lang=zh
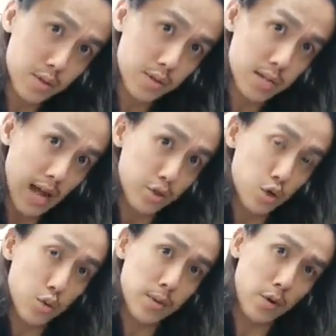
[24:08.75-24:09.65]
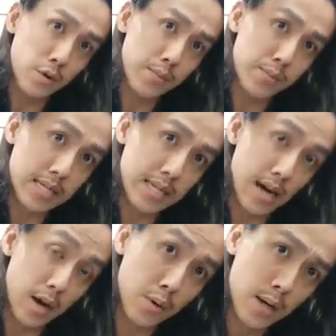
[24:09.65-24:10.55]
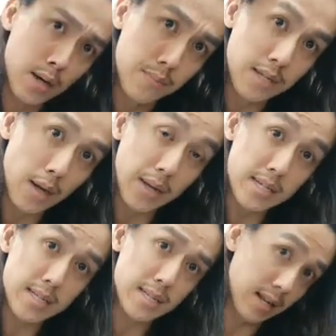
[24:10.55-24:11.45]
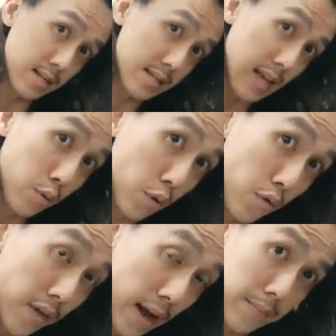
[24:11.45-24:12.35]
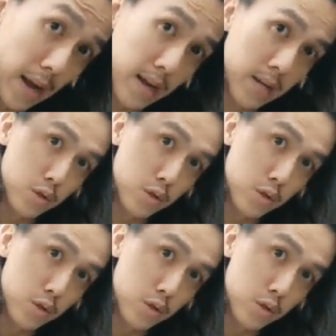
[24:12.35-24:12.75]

就是拿去后面它会比较比较明显少头发的嘛，